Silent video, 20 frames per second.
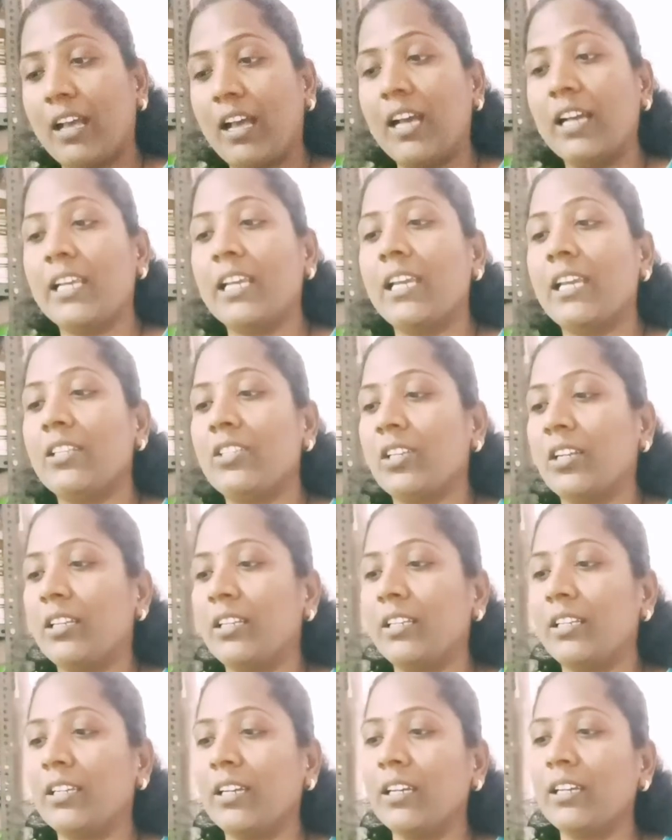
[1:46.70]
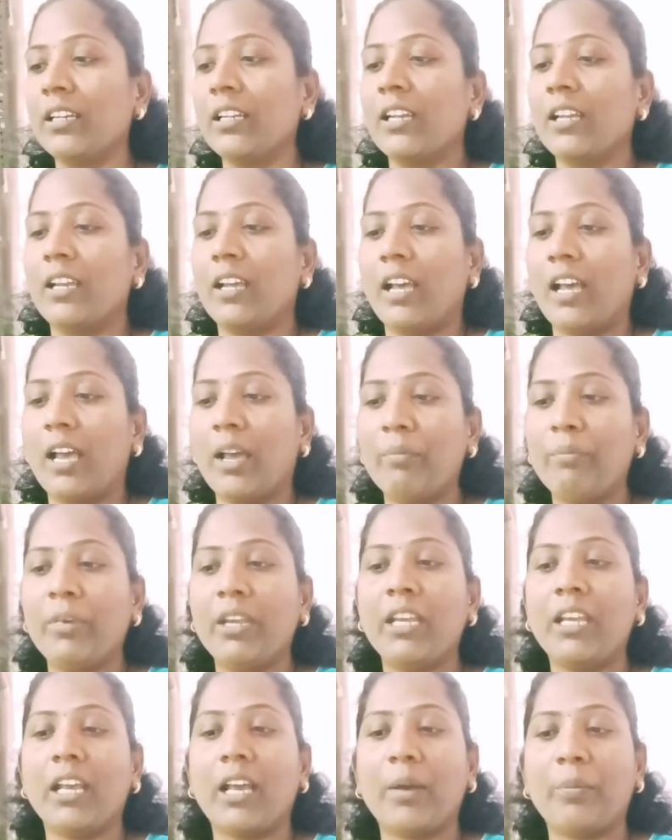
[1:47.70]
आगे चलकर
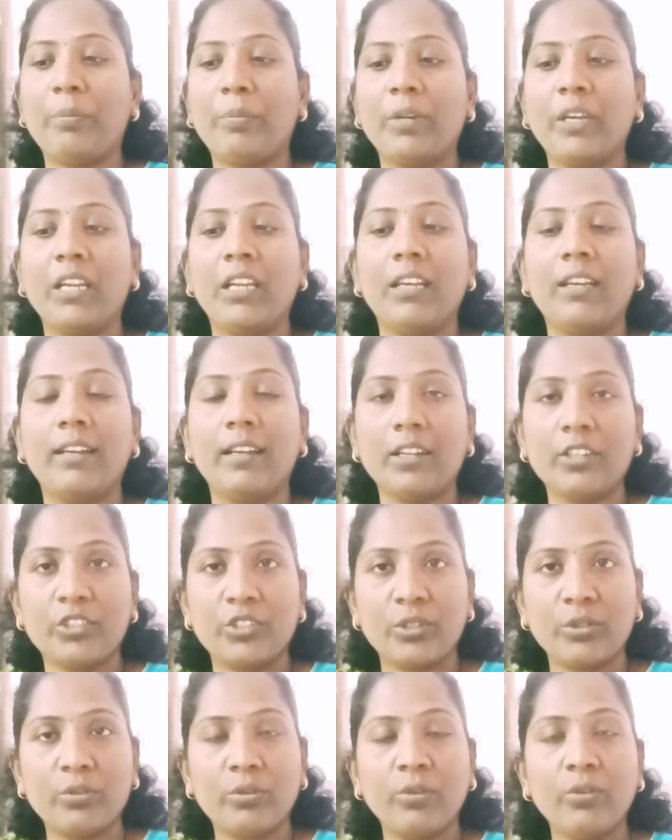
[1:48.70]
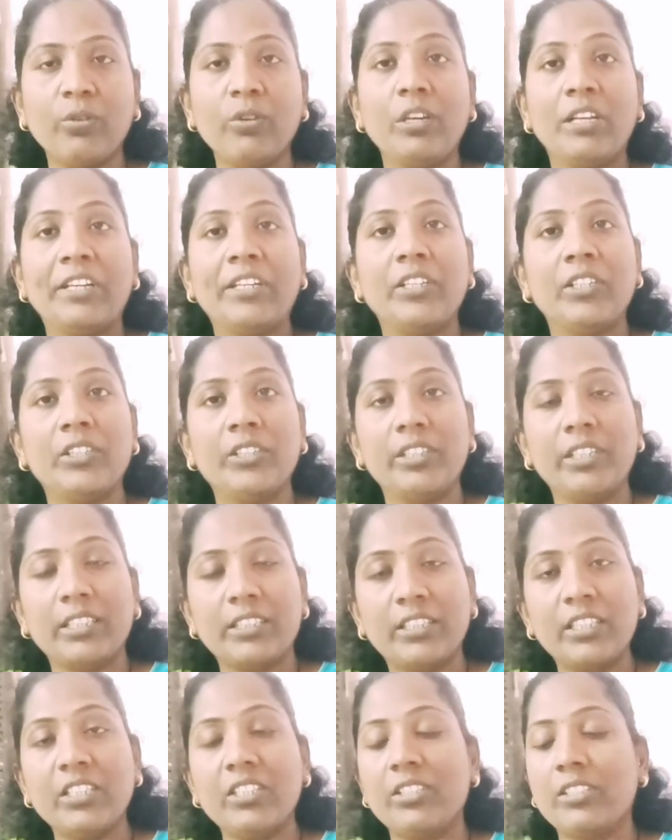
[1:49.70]
हमें अपने लक्ष्य को
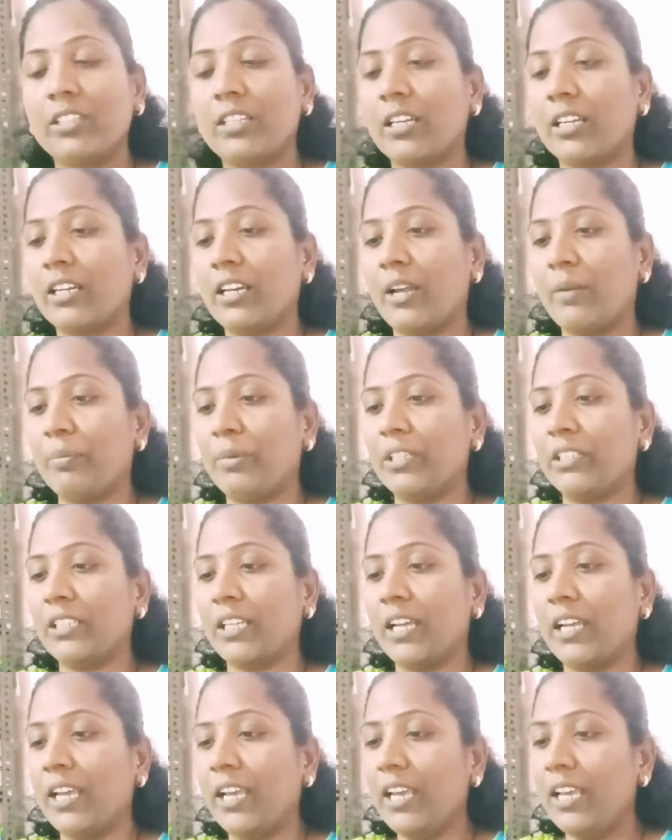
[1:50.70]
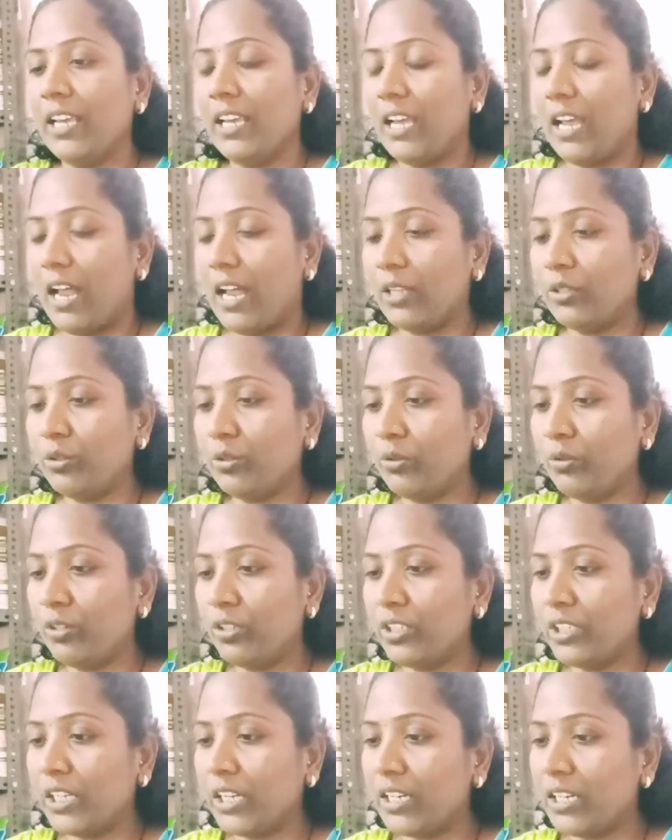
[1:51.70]
निर्दिष्ट करना पड़ता है
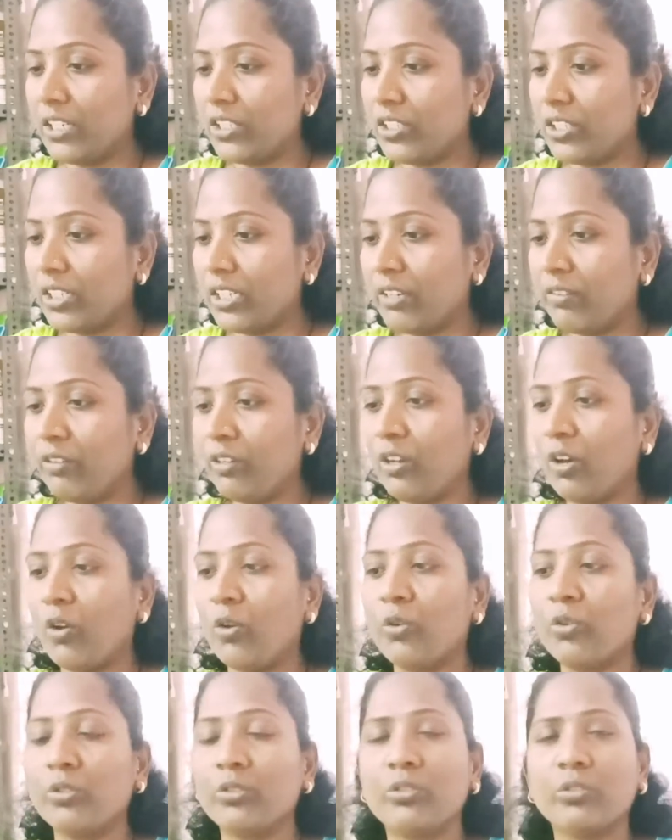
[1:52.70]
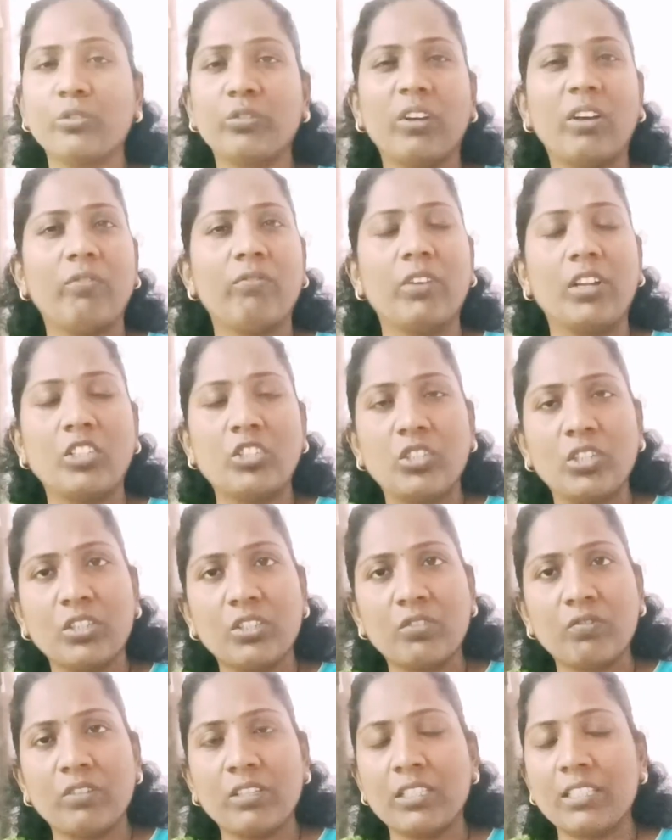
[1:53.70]
आंदोलन का लक्ष्य केवल औरतों का
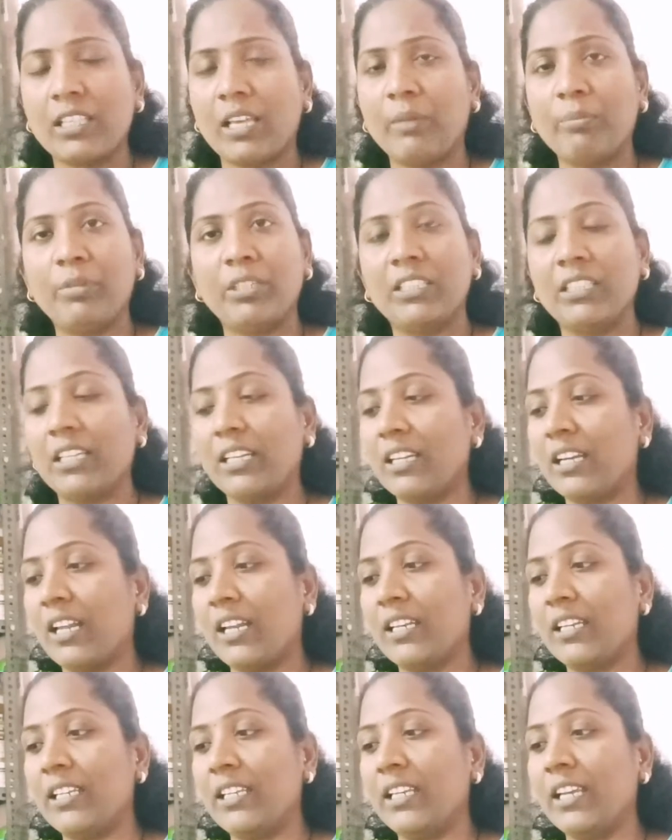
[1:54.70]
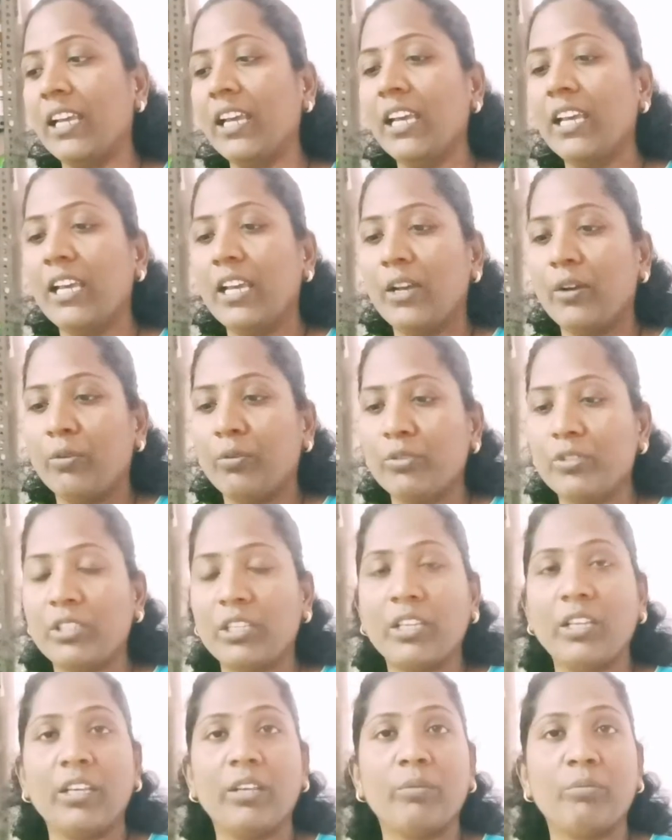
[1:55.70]
वर्चस्व स्थापित करना नहीं है
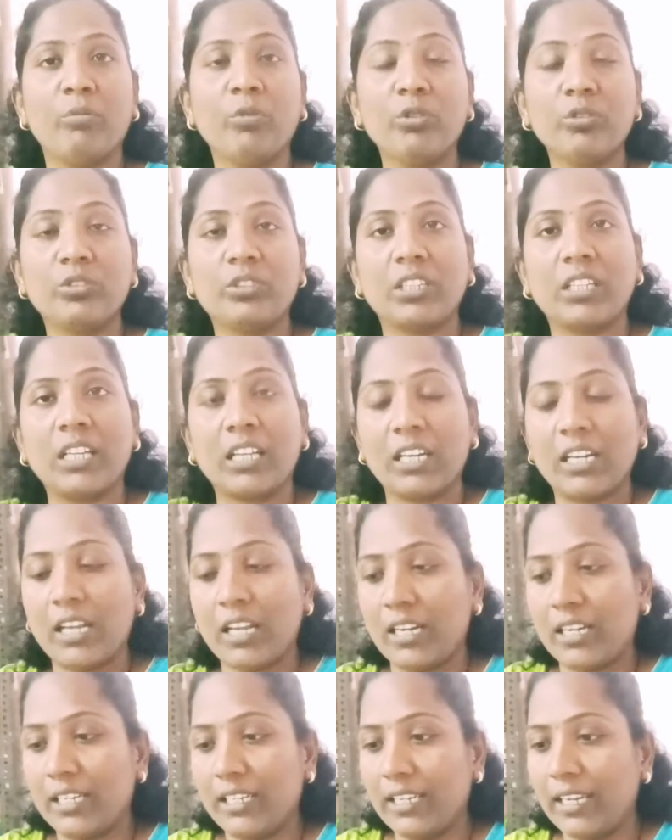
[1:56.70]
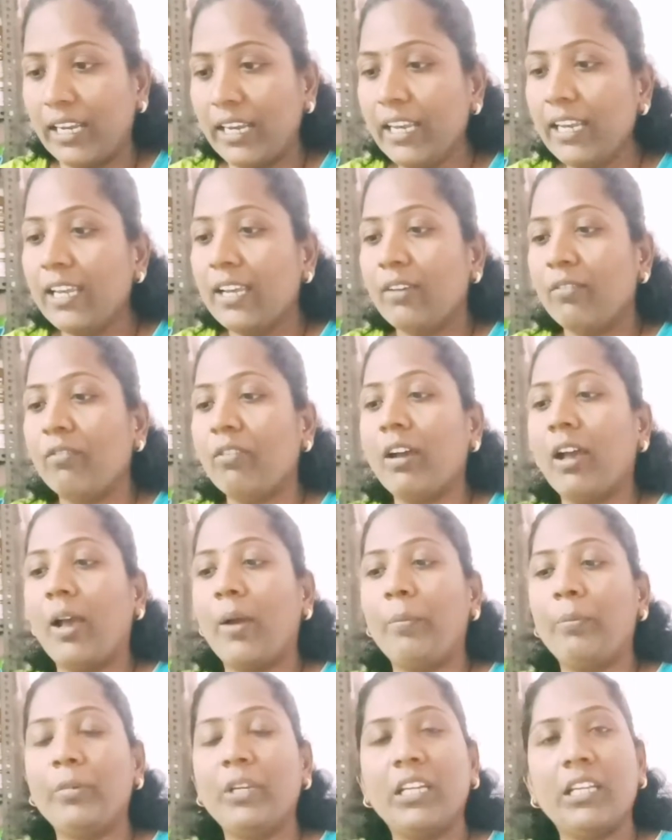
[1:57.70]
उसे मुक्त करना नहीं है वह
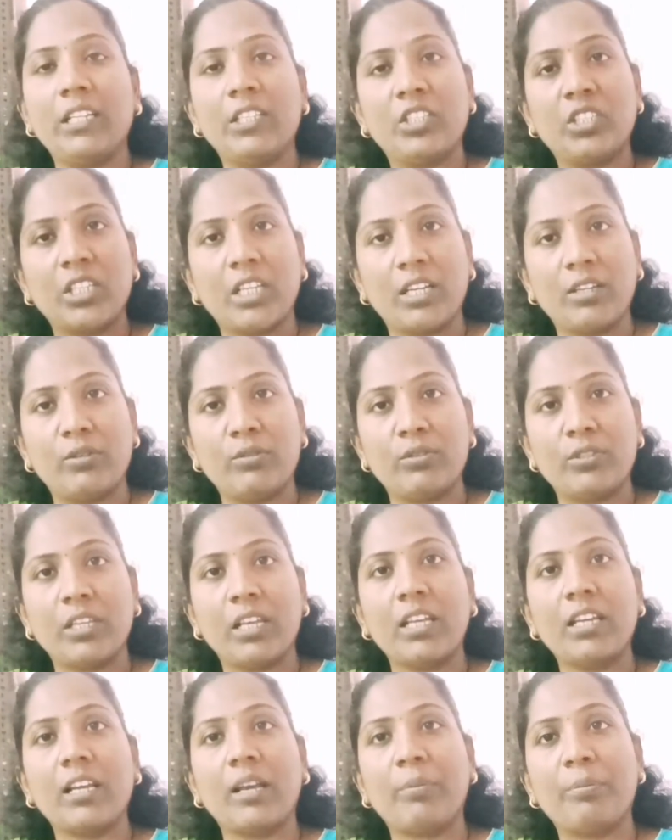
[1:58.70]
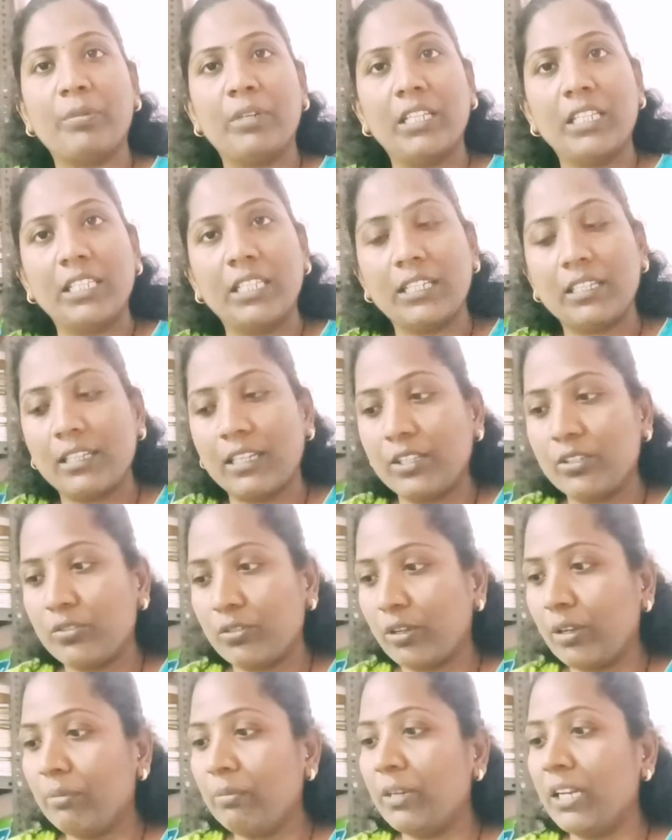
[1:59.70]
अपनी इच्छा अनुसार अपने निर्णय
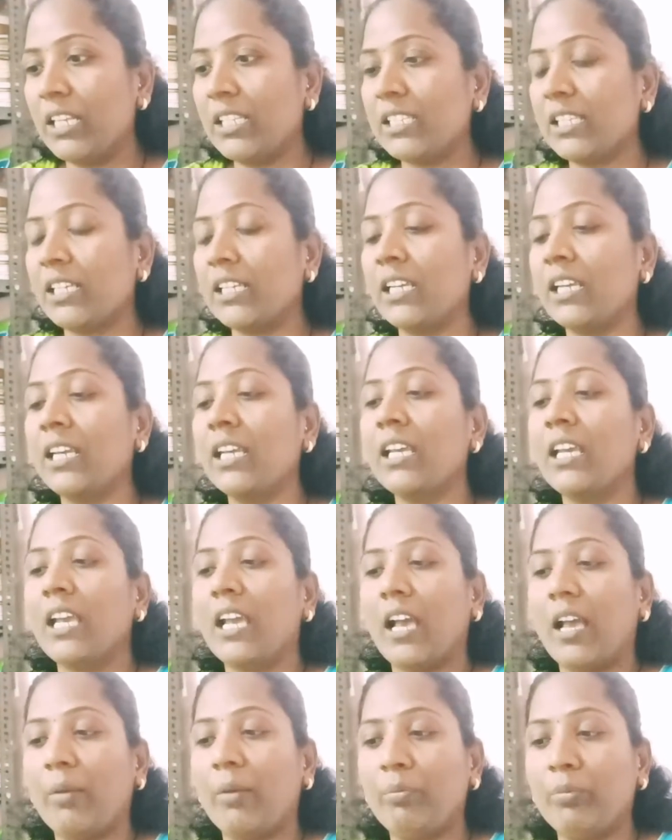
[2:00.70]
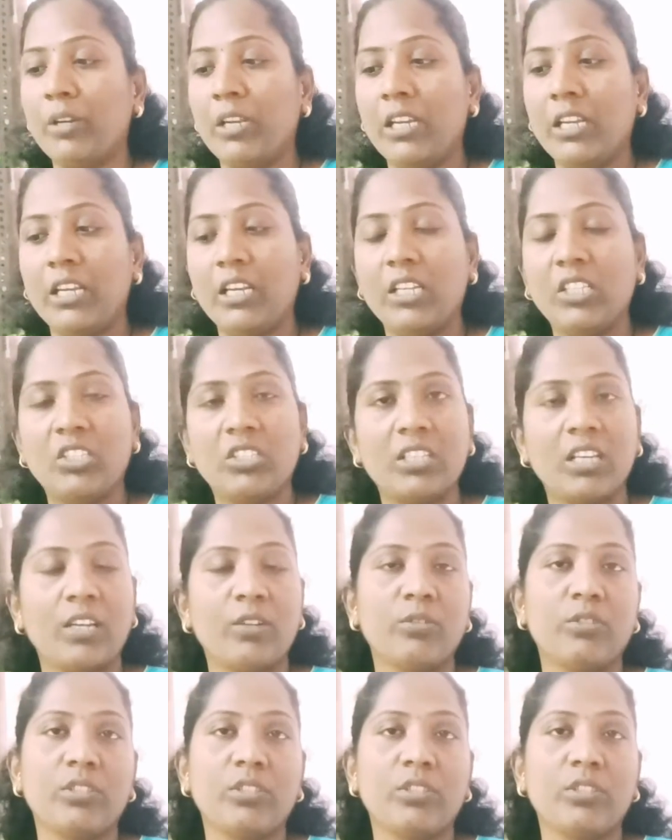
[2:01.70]
स्वयं ले सके अपने इच्छा